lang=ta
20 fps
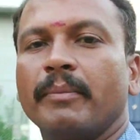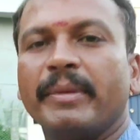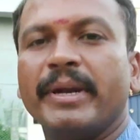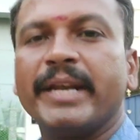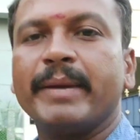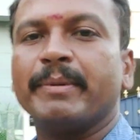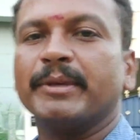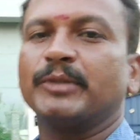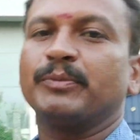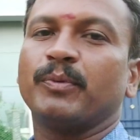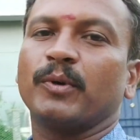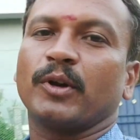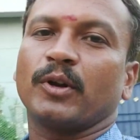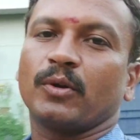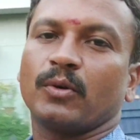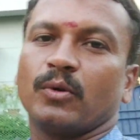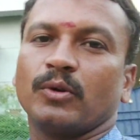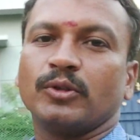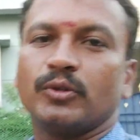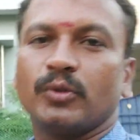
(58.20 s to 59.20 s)
மினி பஸ் போகிற
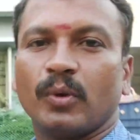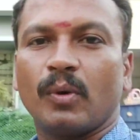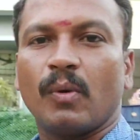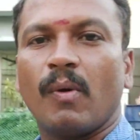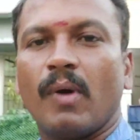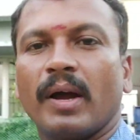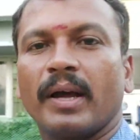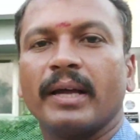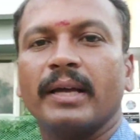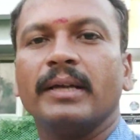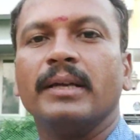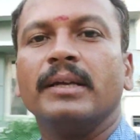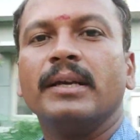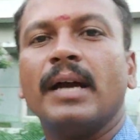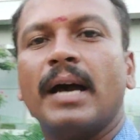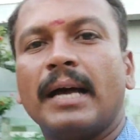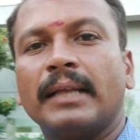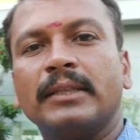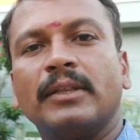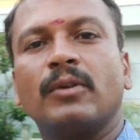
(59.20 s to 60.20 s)
ரோடு சொல்லுவாங்க
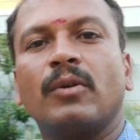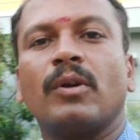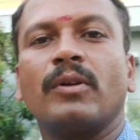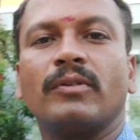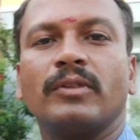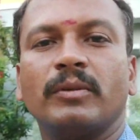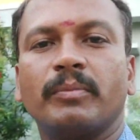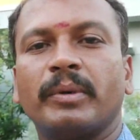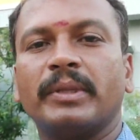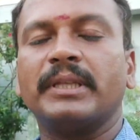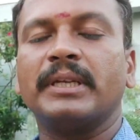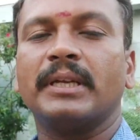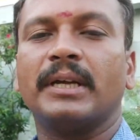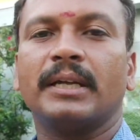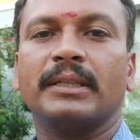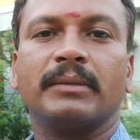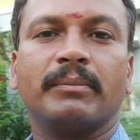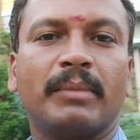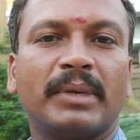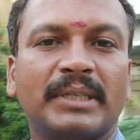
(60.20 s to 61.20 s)
அந்த ரோடு வந்து
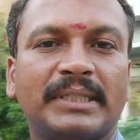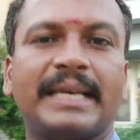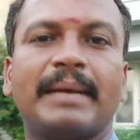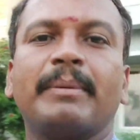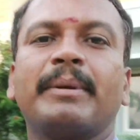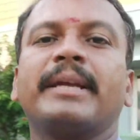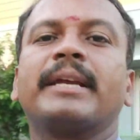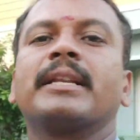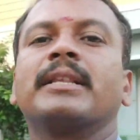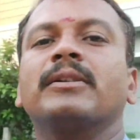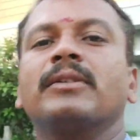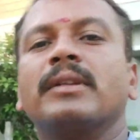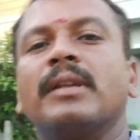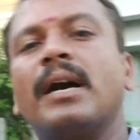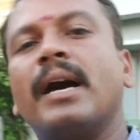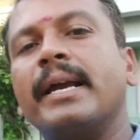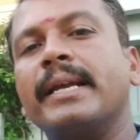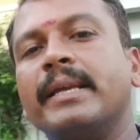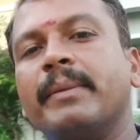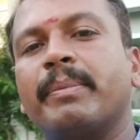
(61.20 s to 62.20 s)
பார்த்திங்கன்னா அந்த பஸ் எங்கே
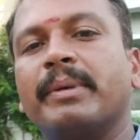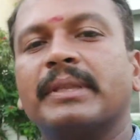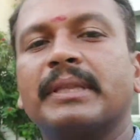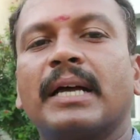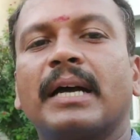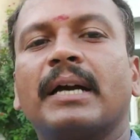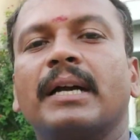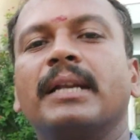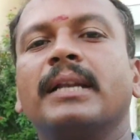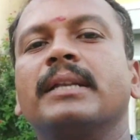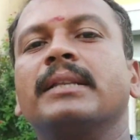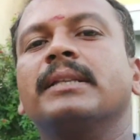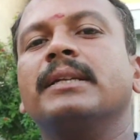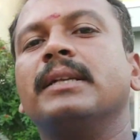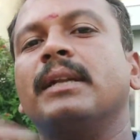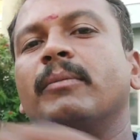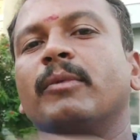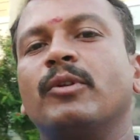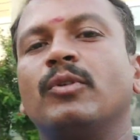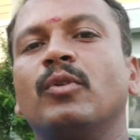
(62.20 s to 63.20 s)
இருந்ததுன்னா ஐயப்பன் தாங்கல்லேருந்து
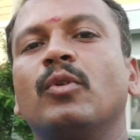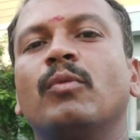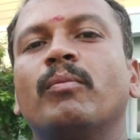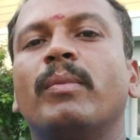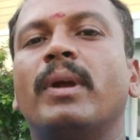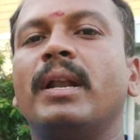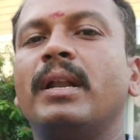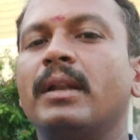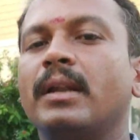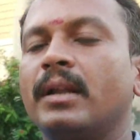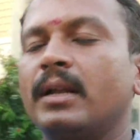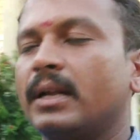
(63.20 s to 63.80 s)
நம்ம நூம்பல்